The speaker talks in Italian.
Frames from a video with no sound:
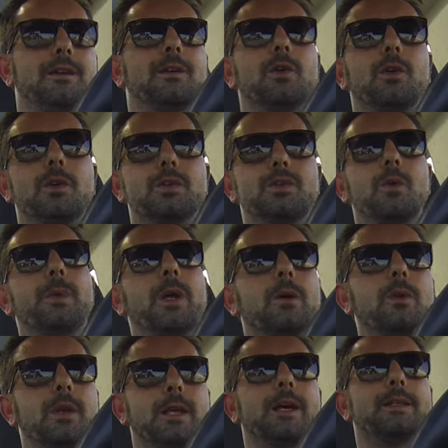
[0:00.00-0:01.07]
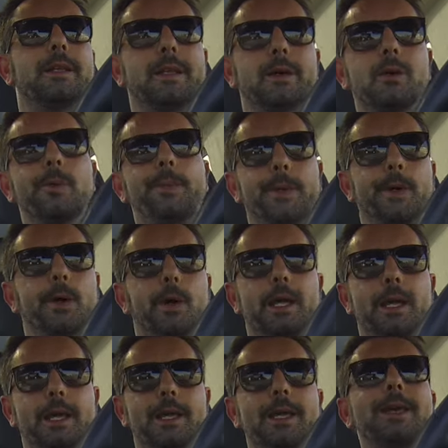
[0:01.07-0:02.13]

con sopra collegato alla GoPro e